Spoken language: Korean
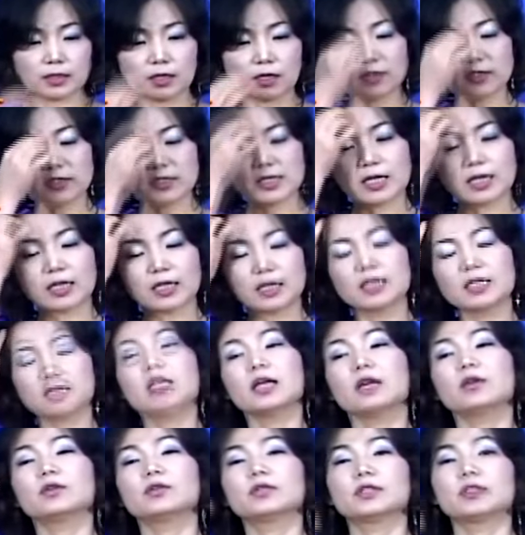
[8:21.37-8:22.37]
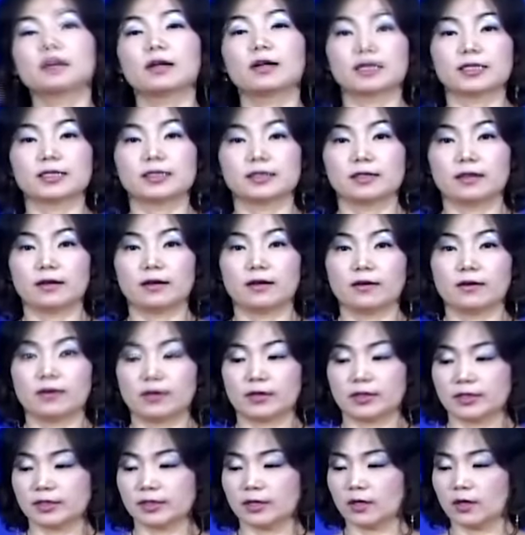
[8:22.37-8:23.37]
열 장 이내로 들어갔어요.
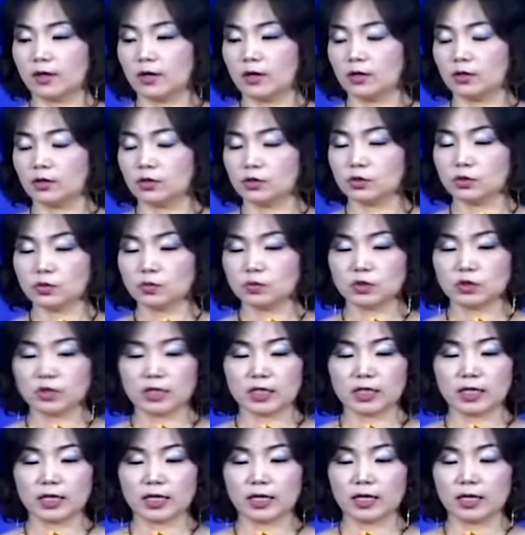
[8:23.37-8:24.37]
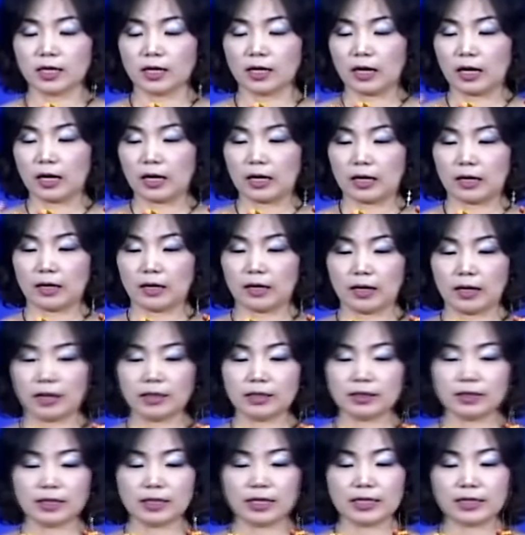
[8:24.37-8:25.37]
그래서 충분히 어,
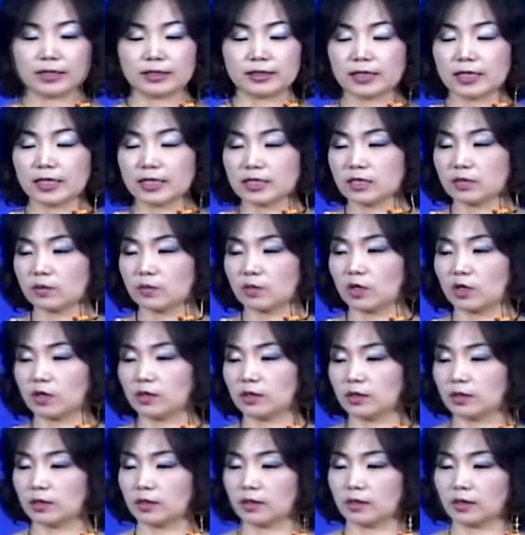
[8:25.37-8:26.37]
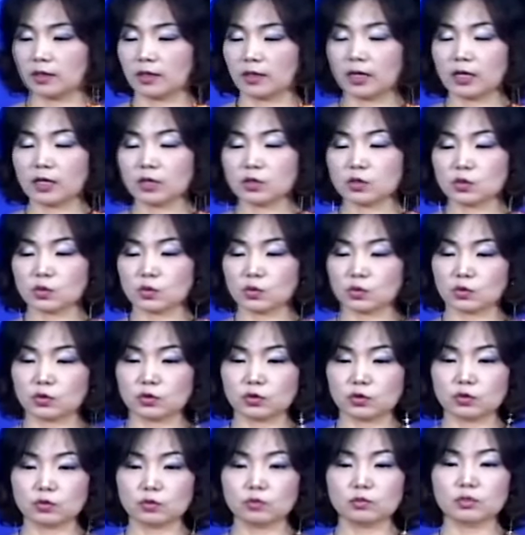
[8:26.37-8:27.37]
한 단을 사시면은 한쪽을
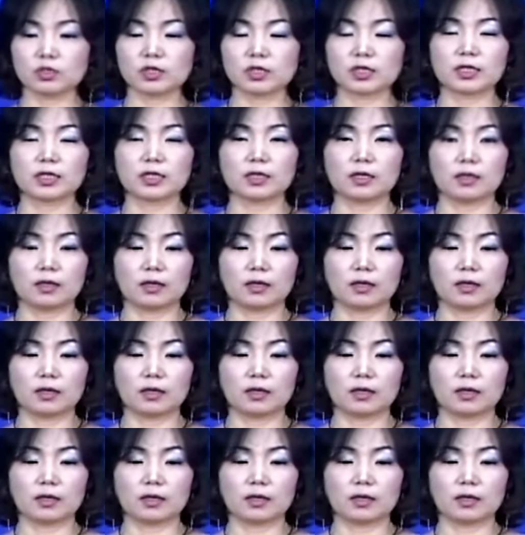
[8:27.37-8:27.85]
충분히